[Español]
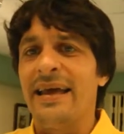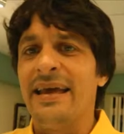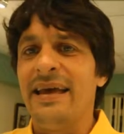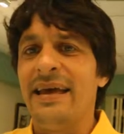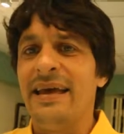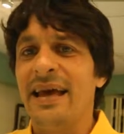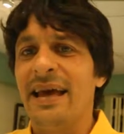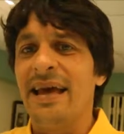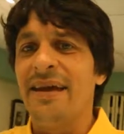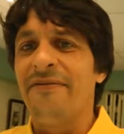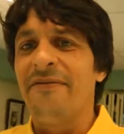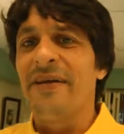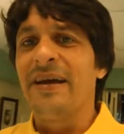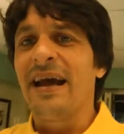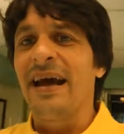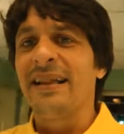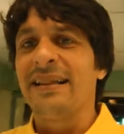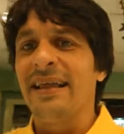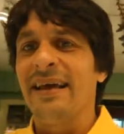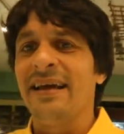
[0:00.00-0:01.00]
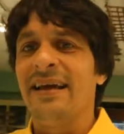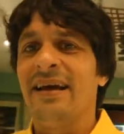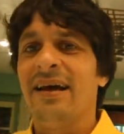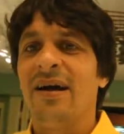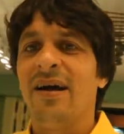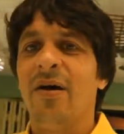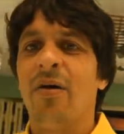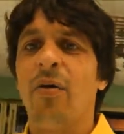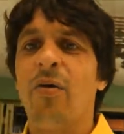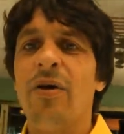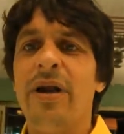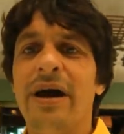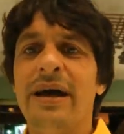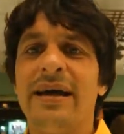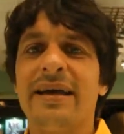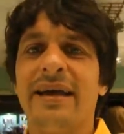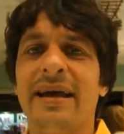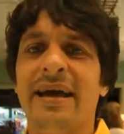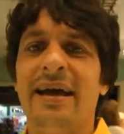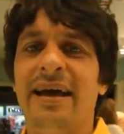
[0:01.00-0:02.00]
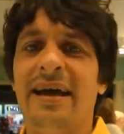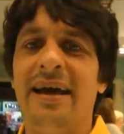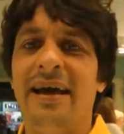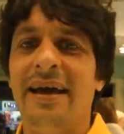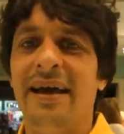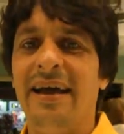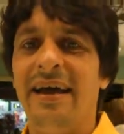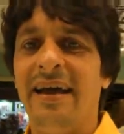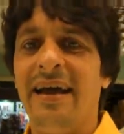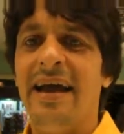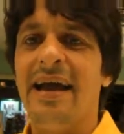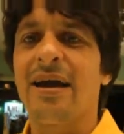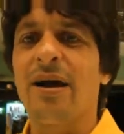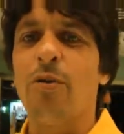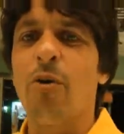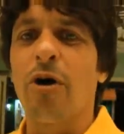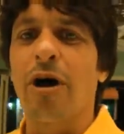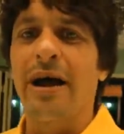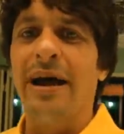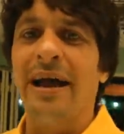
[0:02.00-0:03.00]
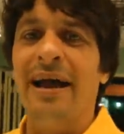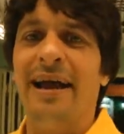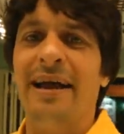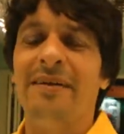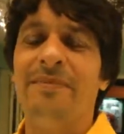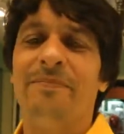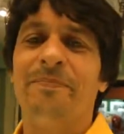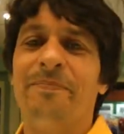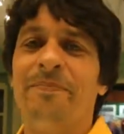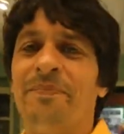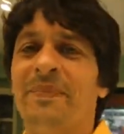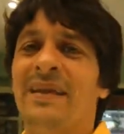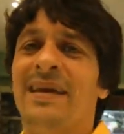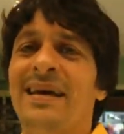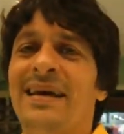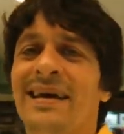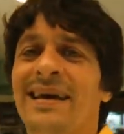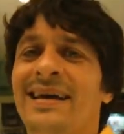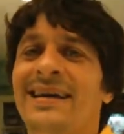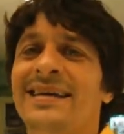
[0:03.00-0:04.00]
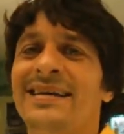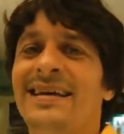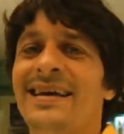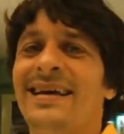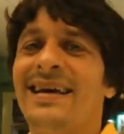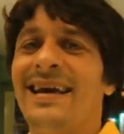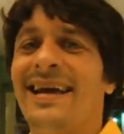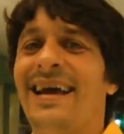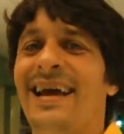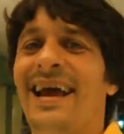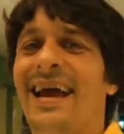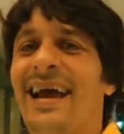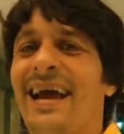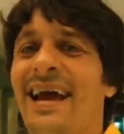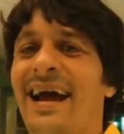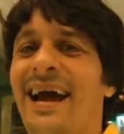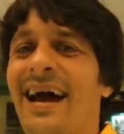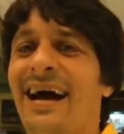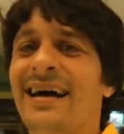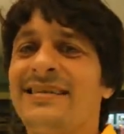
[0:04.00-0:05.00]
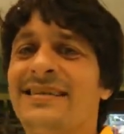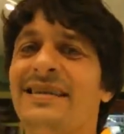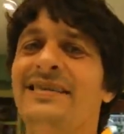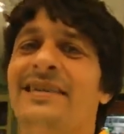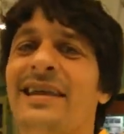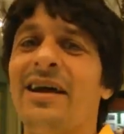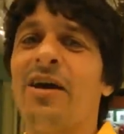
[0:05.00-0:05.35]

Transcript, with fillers: Y fíjate, una vez que es como que eh, hacen